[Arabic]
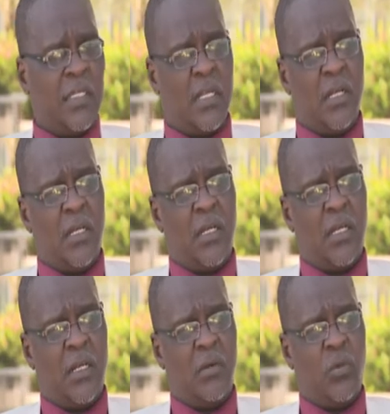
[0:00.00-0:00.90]

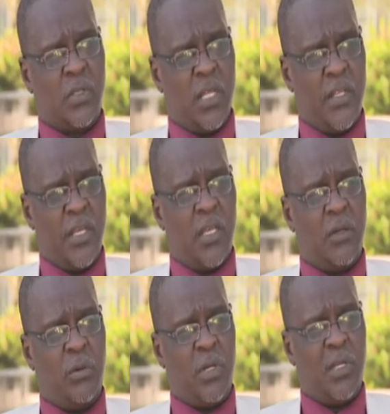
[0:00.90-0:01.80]
الوطنية
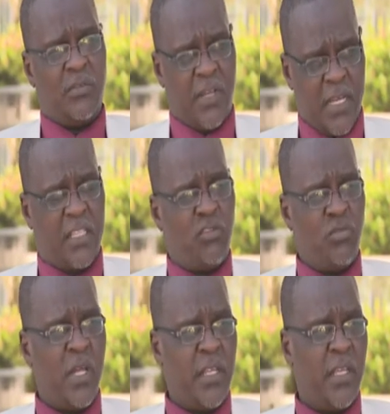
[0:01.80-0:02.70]
أو الكفاءات
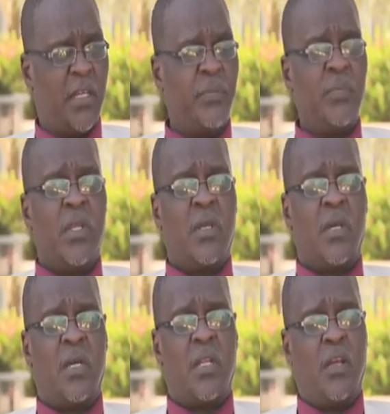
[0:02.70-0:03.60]
السودانية
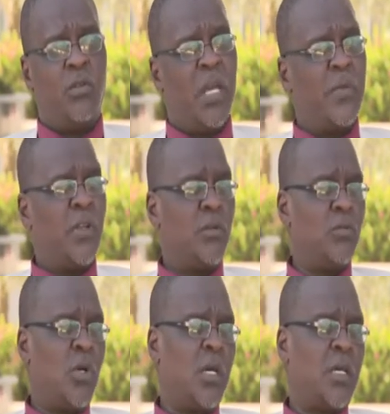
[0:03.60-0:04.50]
نحن دائما
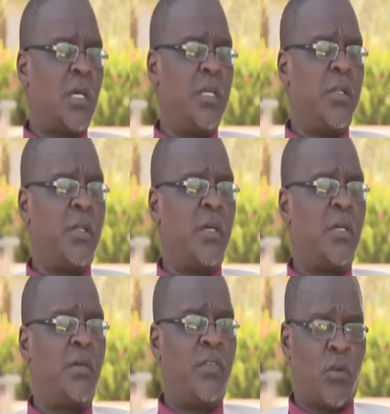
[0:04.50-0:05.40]
نعدها خير
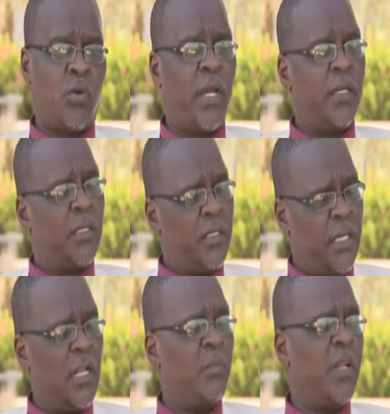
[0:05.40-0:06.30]
ثروة
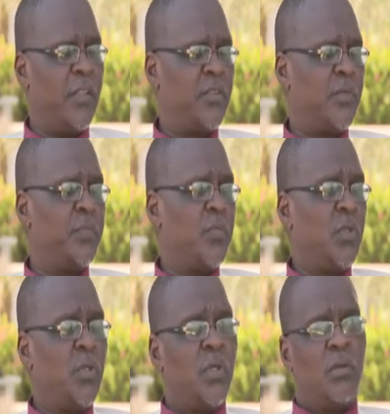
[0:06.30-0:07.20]
حقيقية للبلد
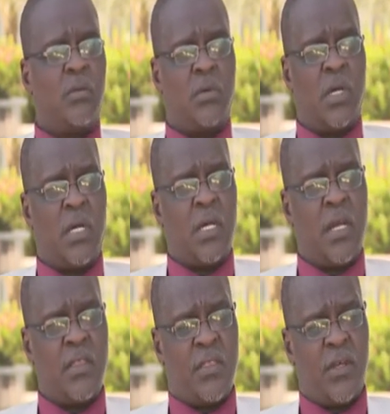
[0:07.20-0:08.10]

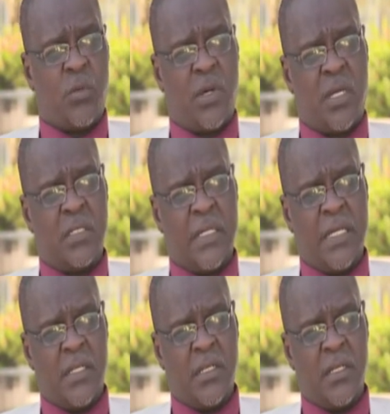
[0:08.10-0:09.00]
وهذه الثروة
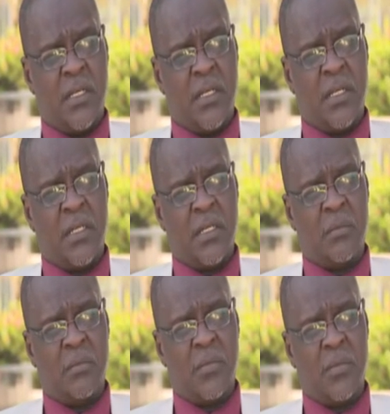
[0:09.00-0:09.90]
يعني
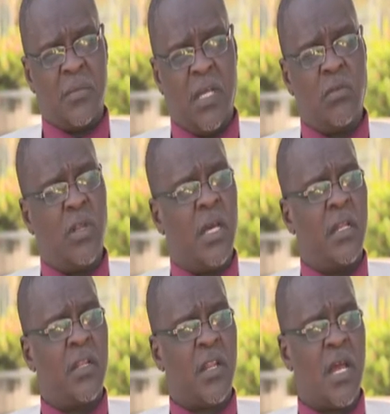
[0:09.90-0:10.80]
نحن
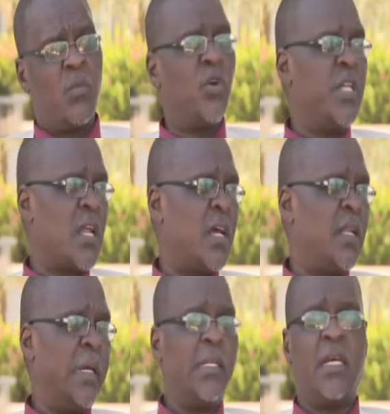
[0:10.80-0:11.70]
الآن نراها مهدرة
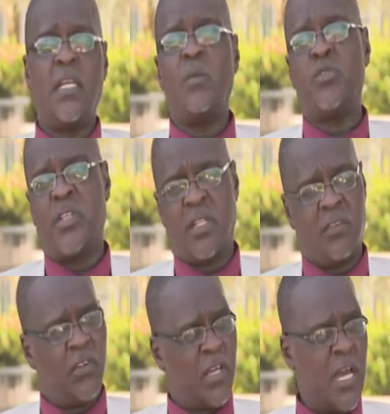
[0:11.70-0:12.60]
لأنها هي مشردة
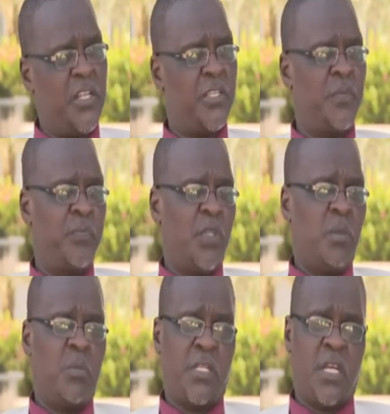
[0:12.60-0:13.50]
في الخارج
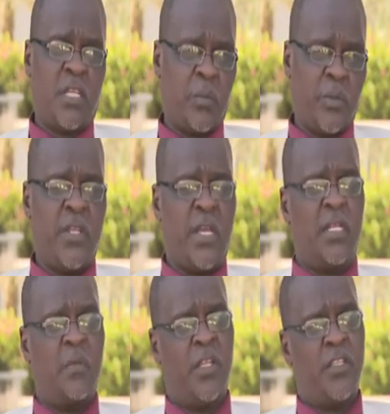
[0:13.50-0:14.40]
بشكل كبير
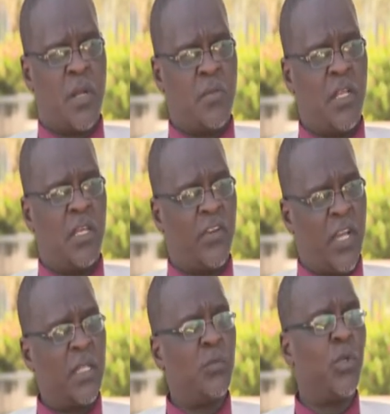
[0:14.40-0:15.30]
يعني مع احترامنا
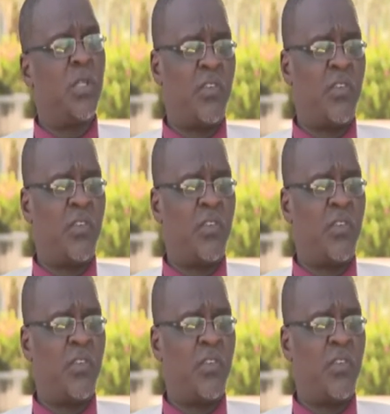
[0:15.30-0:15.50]
للكفاءات الموجودة في